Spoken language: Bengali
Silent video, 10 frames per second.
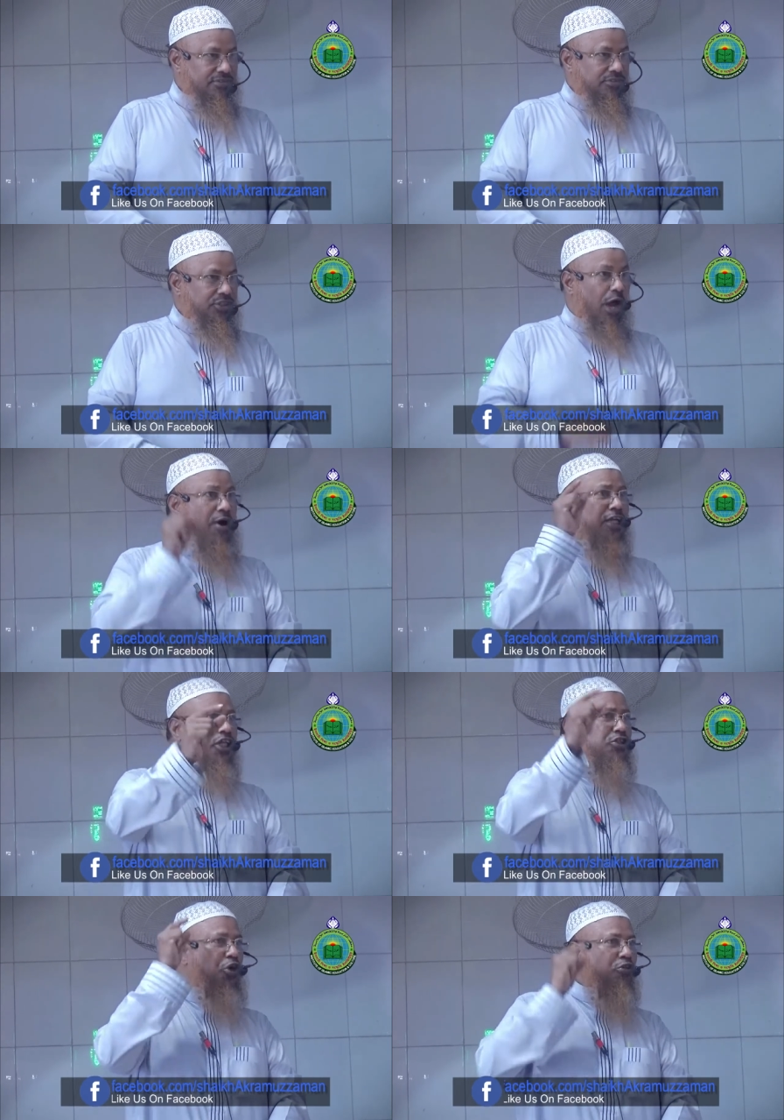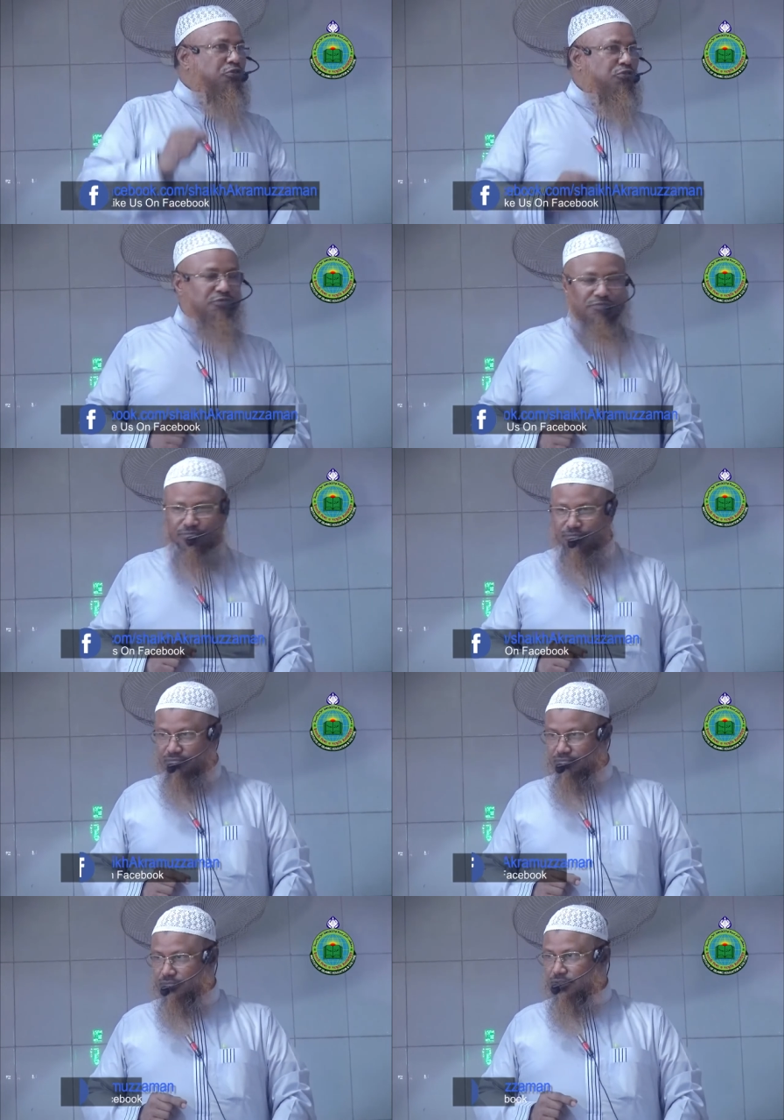দাওয়াতের শত্রু
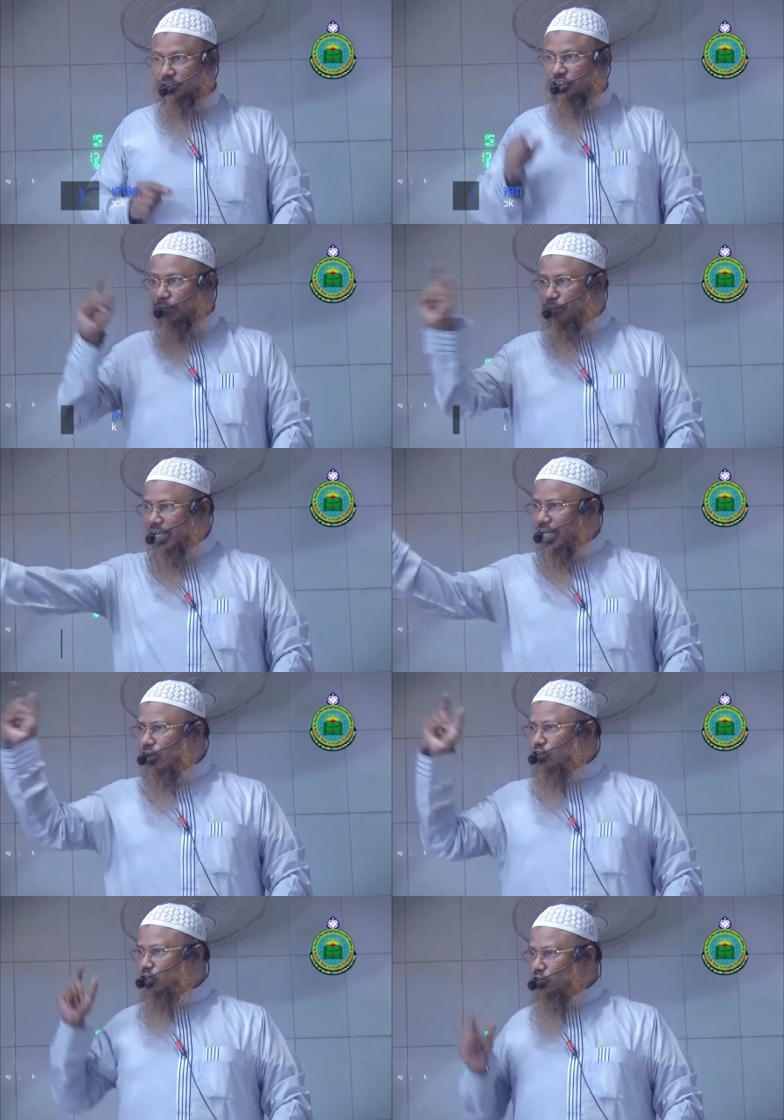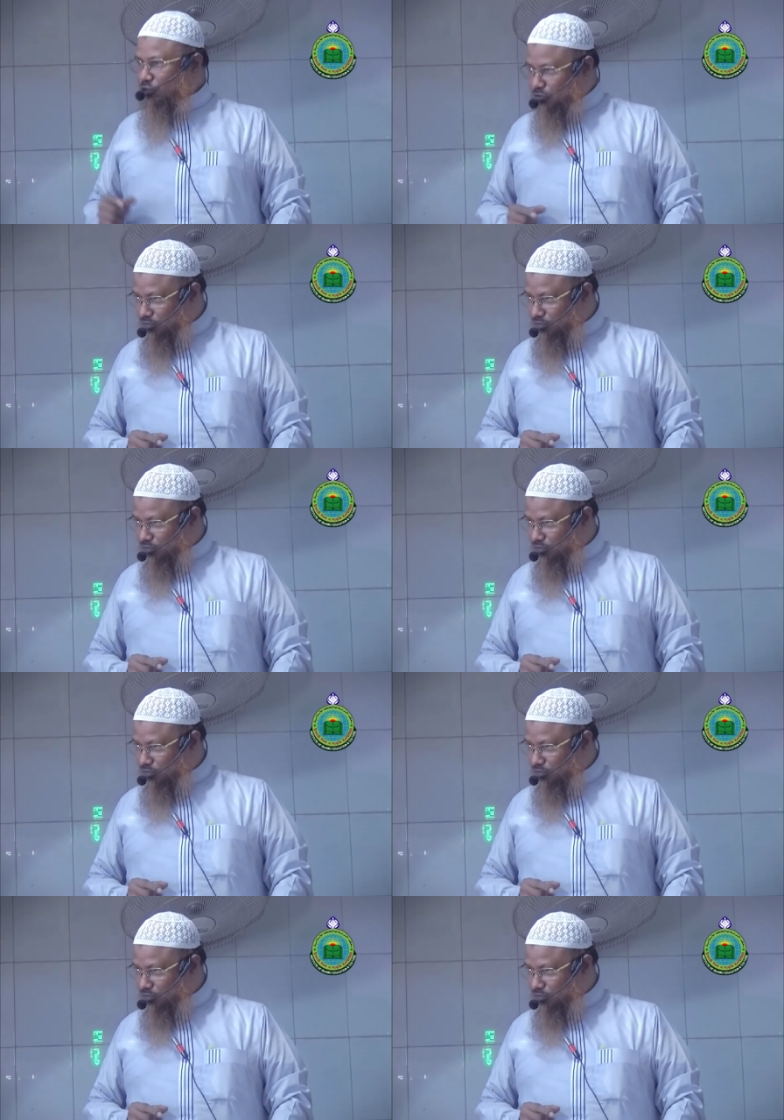তাবলিগেরও শত্রু